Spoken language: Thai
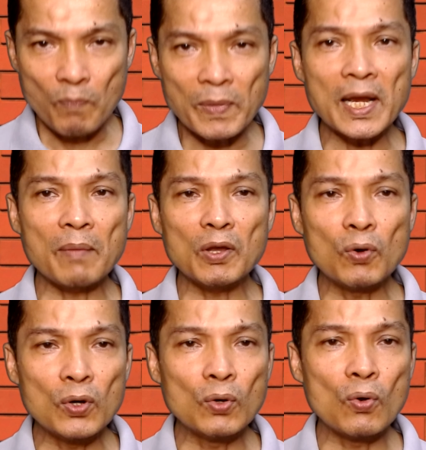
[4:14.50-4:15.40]
แนะนำให้คุ
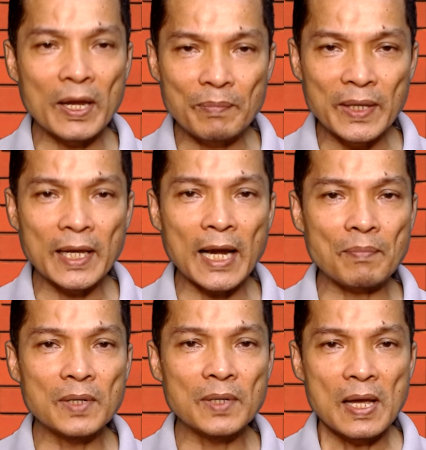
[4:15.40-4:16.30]
ณดูคลิปนี้ครับ
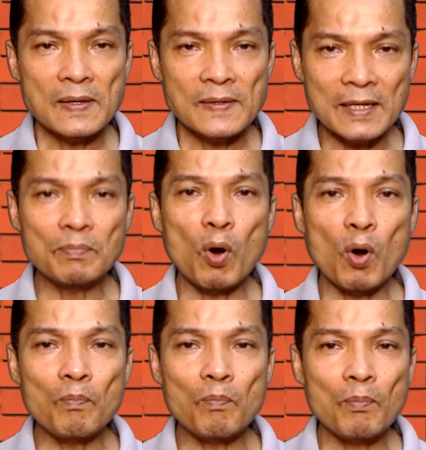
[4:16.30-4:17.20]
ซึ่งผม
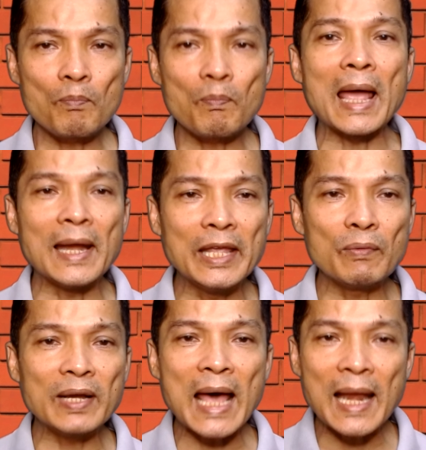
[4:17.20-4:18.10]
แปะลิงก์
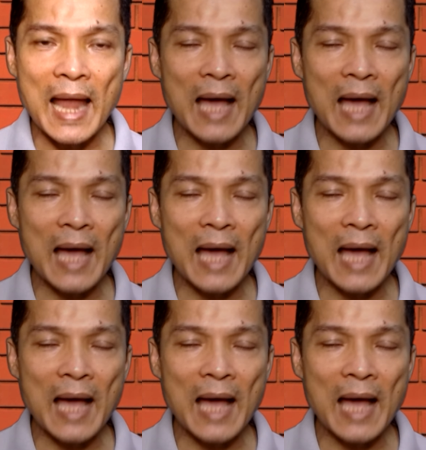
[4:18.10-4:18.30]
ไว้ด้านล่าง